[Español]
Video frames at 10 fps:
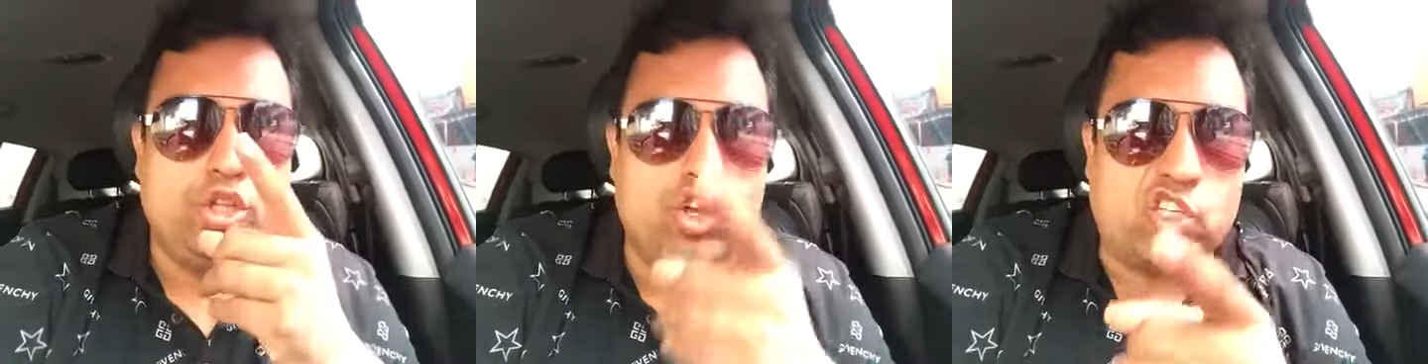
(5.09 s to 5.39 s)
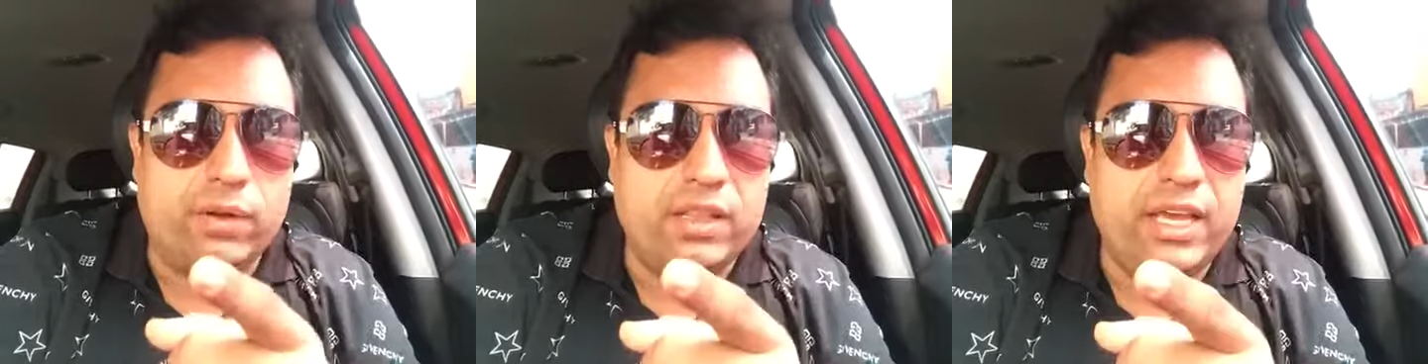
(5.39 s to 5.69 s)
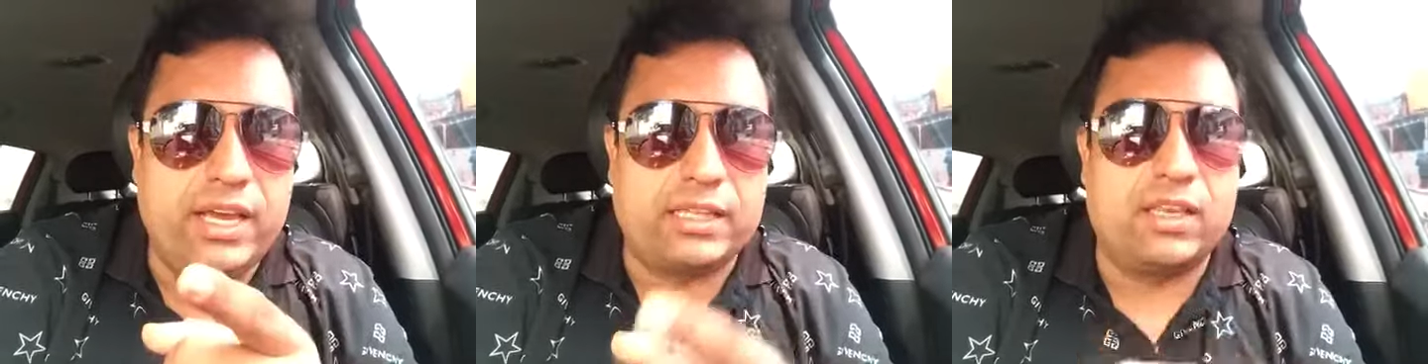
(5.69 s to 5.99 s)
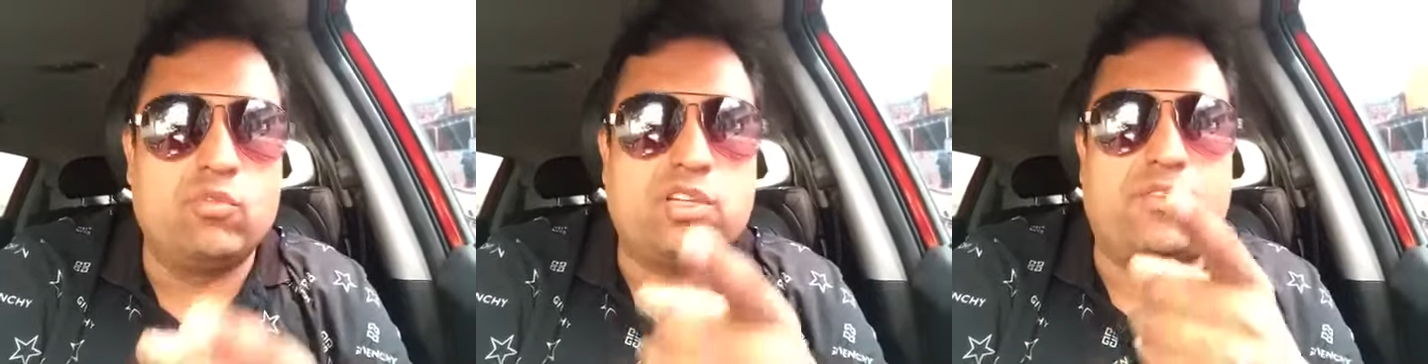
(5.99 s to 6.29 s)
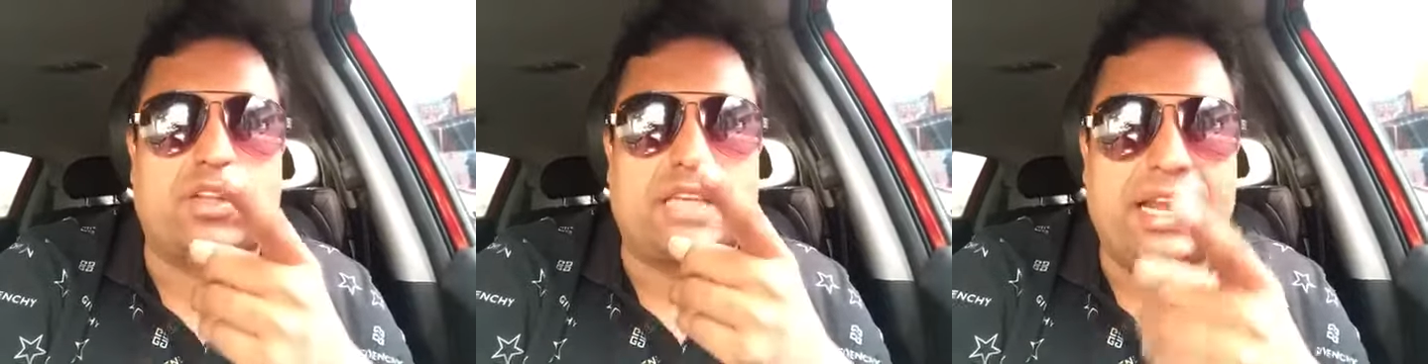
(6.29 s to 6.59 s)
Dios te bendiga, te dé mucha
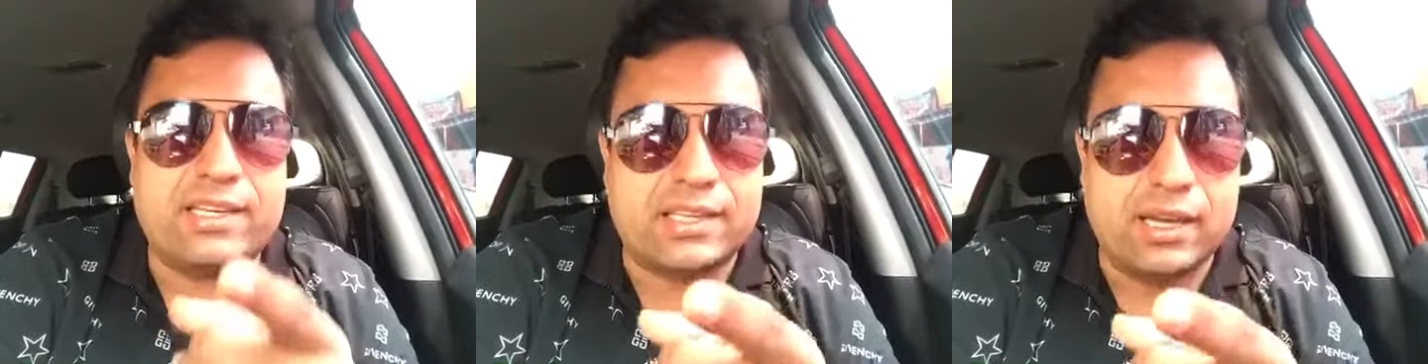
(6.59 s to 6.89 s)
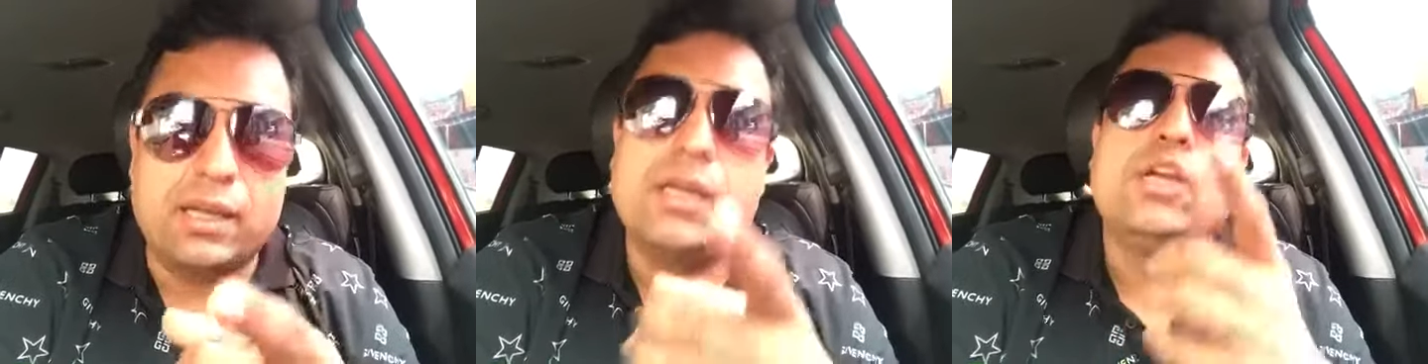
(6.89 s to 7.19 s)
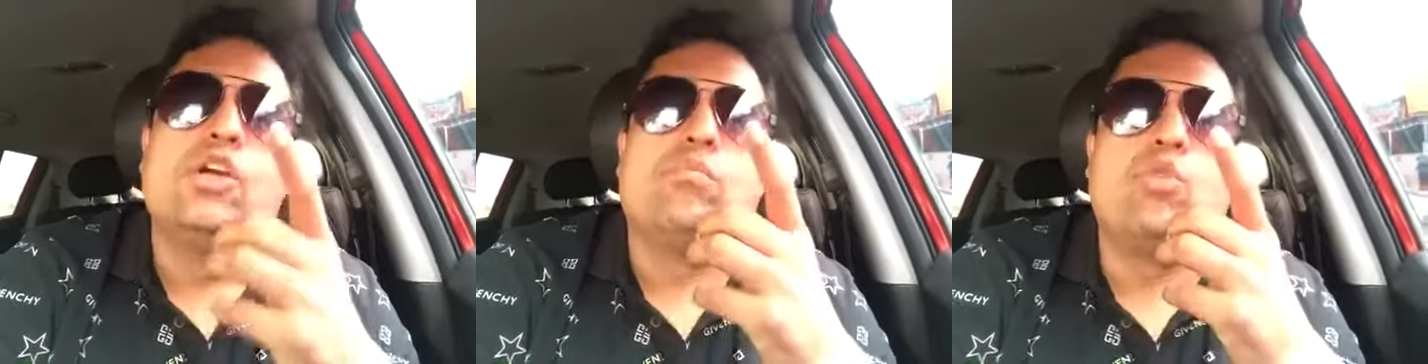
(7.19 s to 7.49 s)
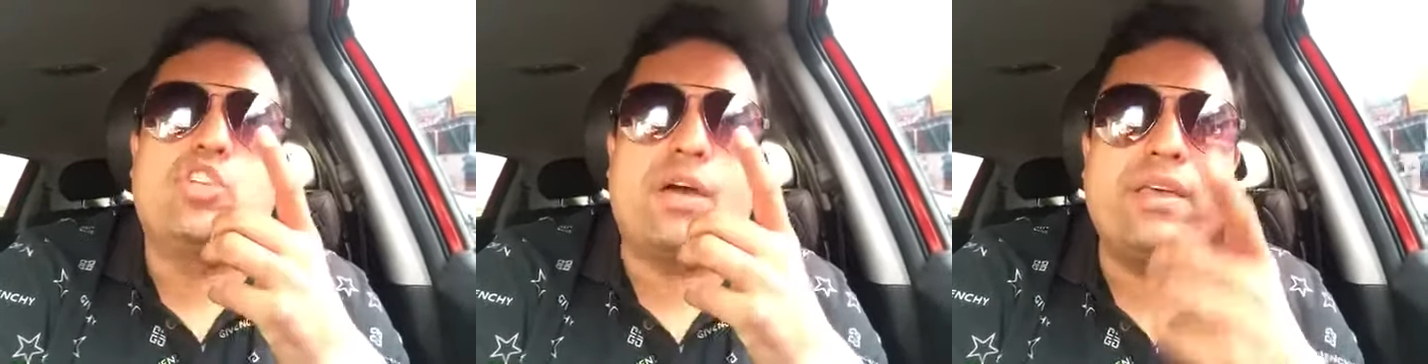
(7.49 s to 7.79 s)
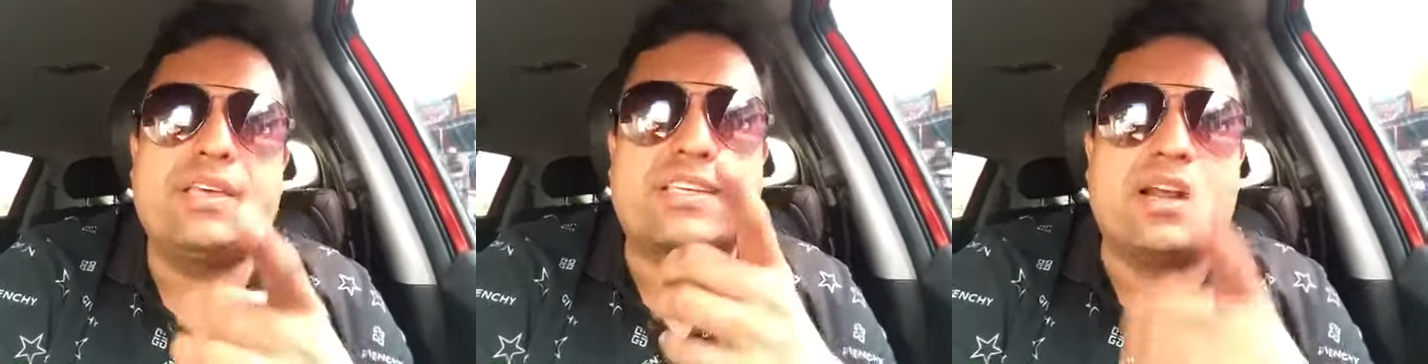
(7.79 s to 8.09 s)
fortaleza, mucha
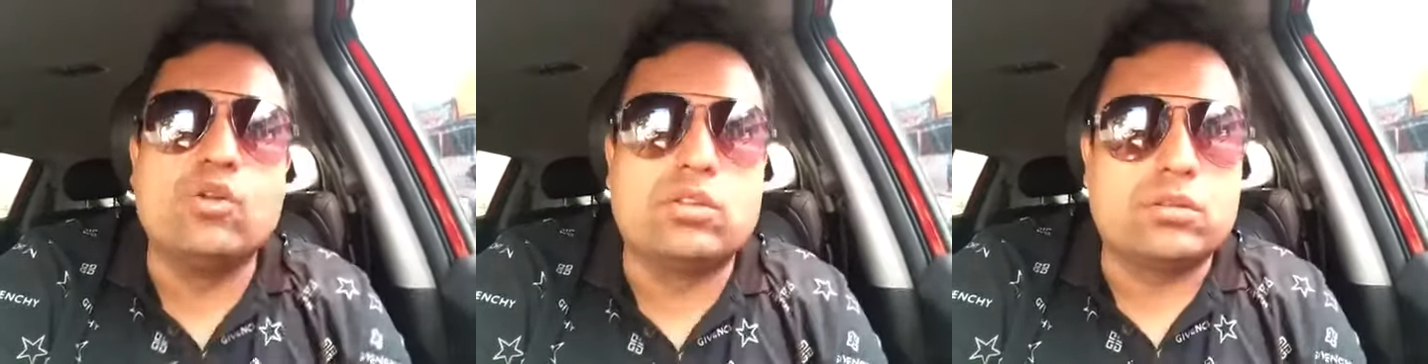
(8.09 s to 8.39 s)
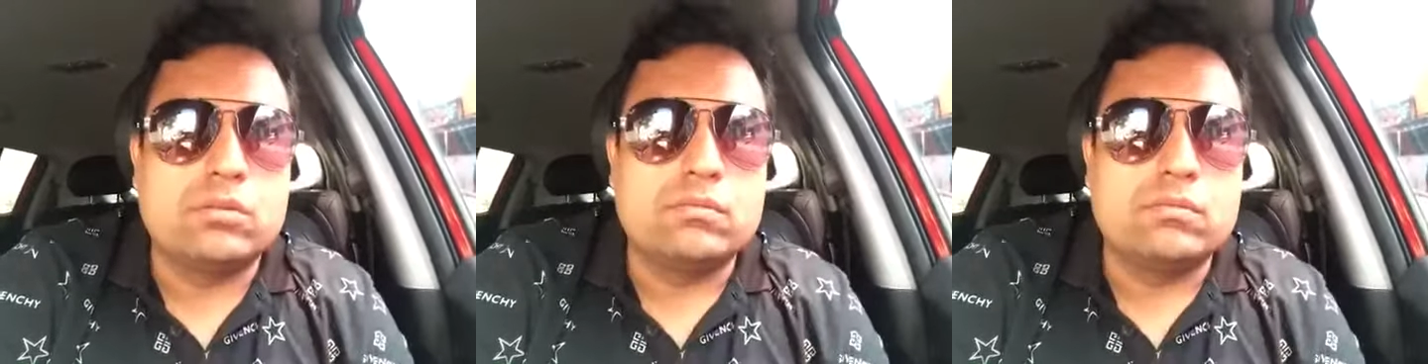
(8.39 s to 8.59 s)
vida y salud.